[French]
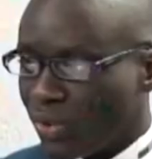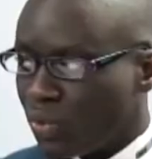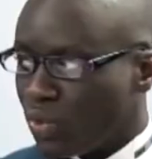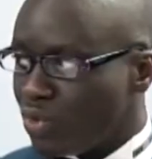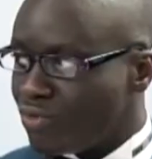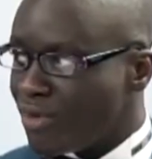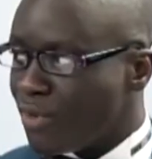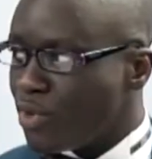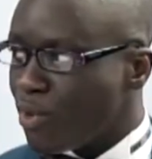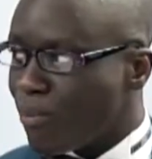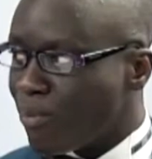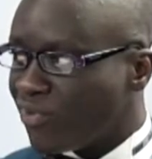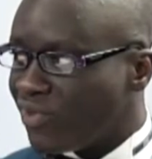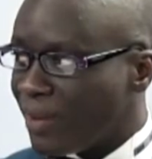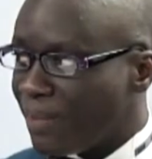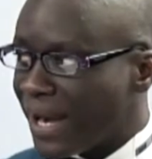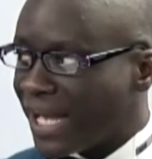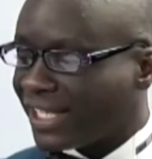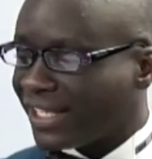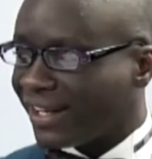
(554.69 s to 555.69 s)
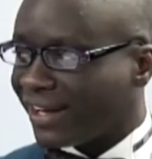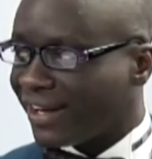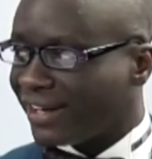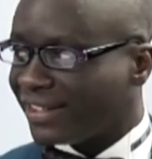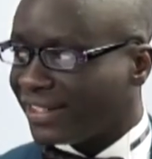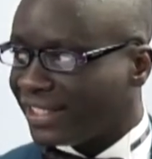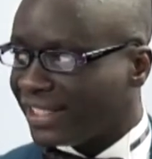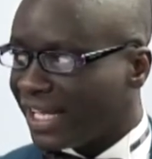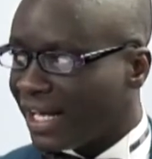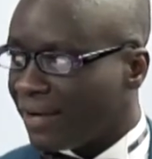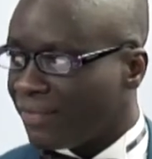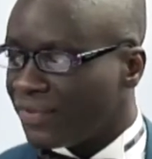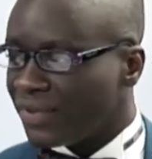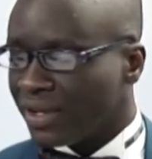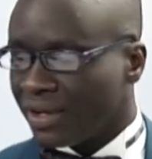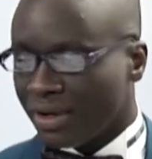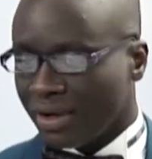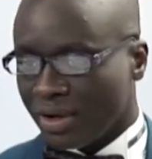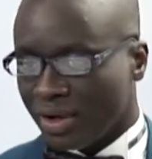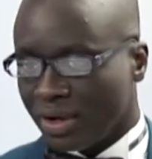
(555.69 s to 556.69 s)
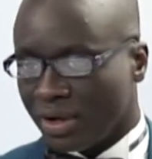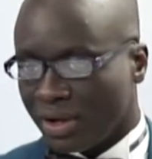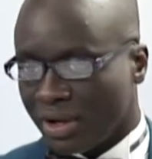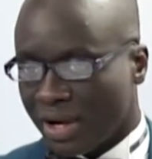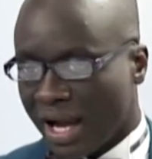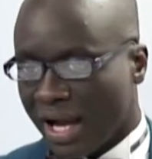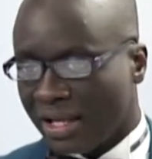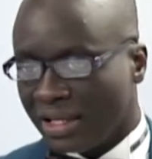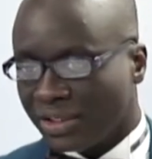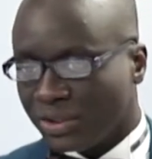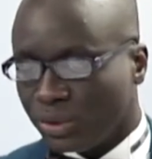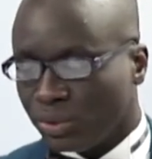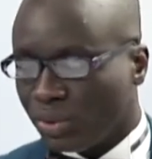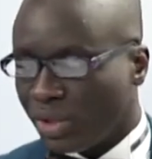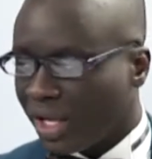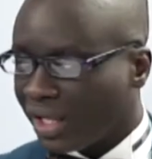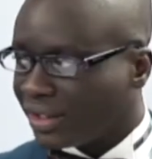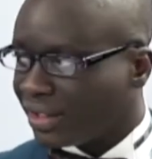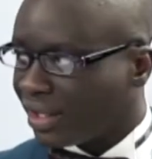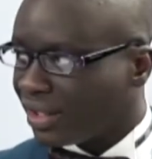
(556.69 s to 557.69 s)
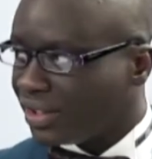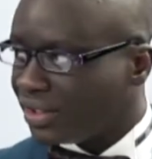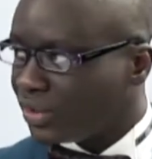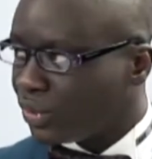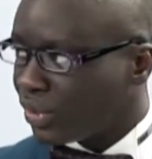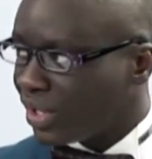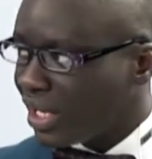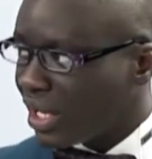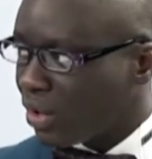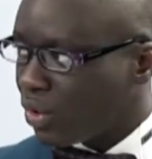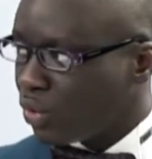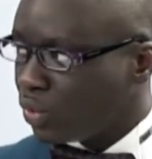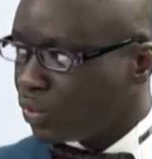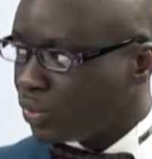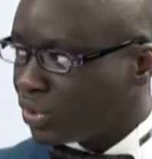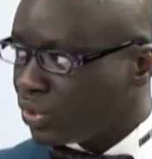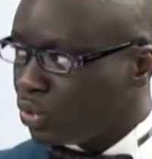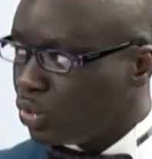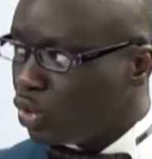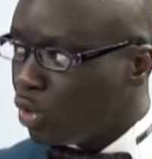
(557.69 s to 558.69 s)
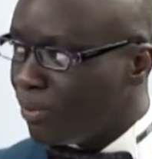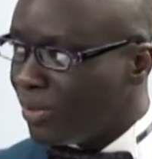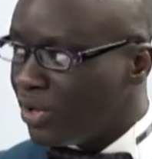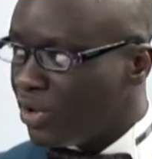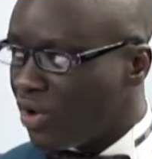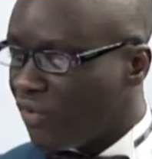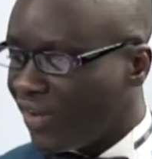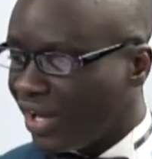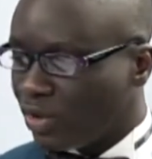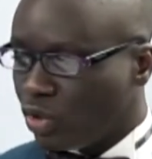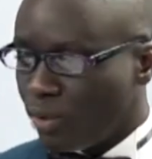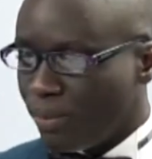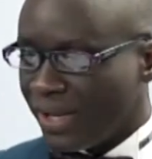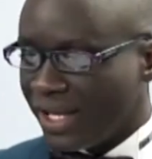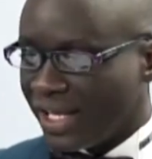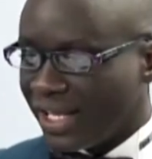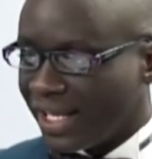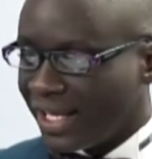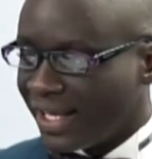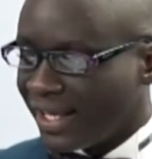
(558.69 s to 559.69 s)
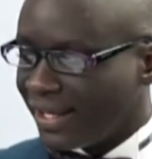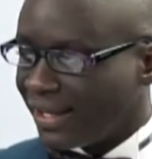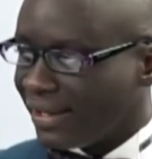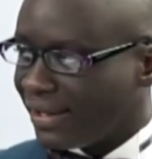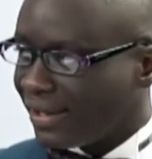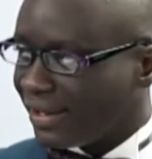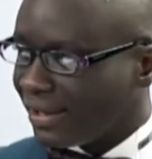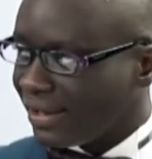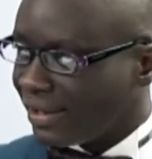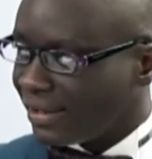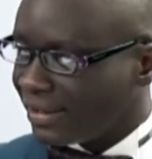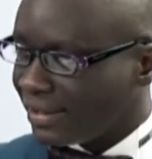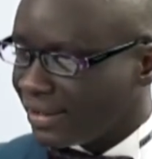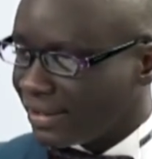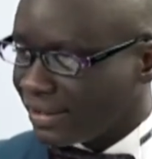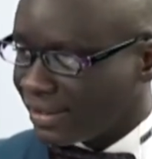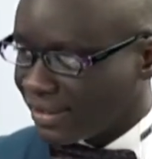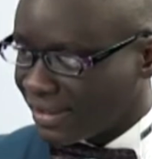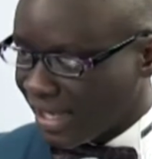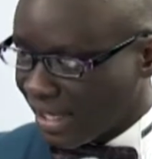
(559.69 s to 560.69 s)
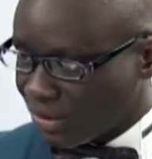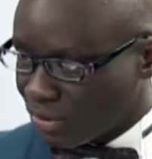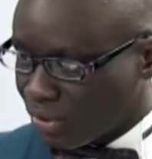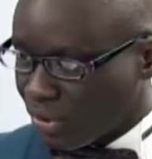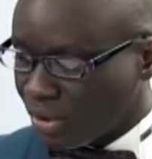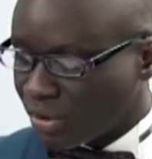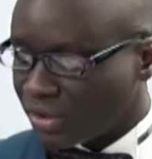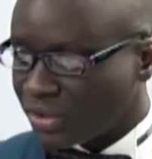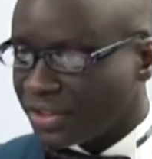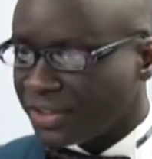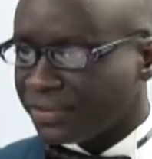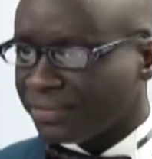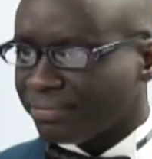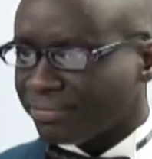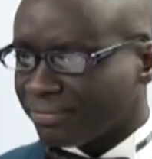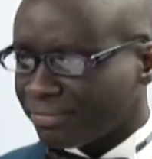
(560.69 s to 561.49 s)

où lui-même ne pouvait pas être candidat euh, à l'issue de la transition qu'il a conduite de 2009 à 2014.